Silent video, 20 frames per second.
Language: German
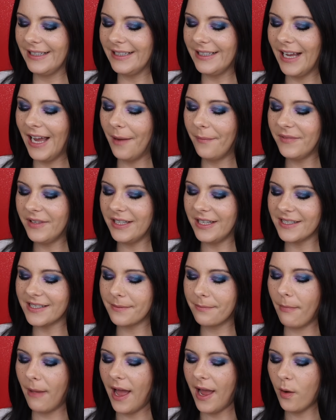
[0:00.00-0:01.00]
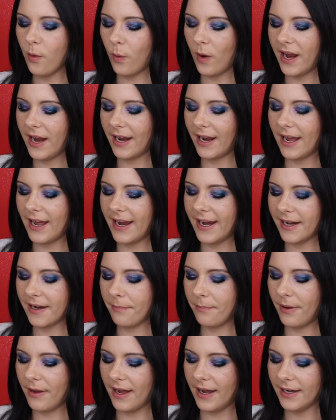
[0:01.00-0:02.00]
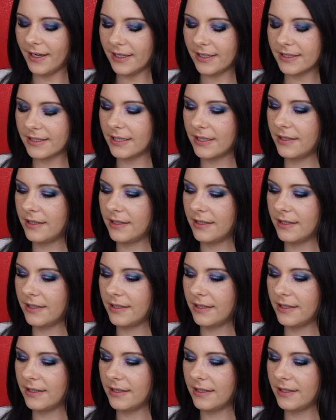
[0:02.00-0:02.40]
Hier haben die das My Way reingepackt.